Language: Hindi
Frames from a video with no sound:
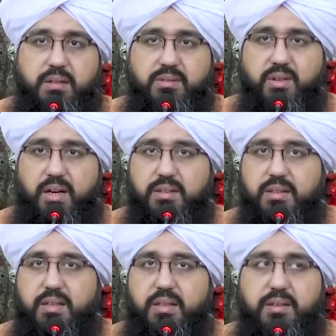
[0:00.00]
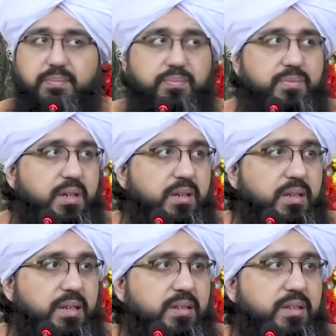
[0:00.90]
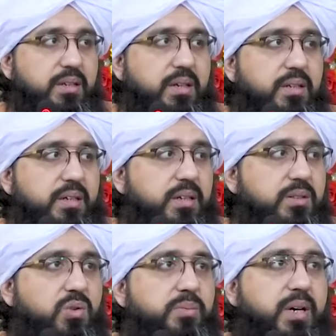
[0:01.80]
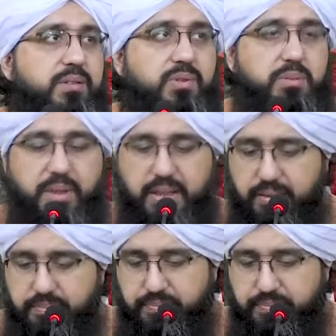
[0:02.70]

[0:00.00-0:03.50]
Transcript: इंसान की तख्लीक की हकीकत को बयान फरमाया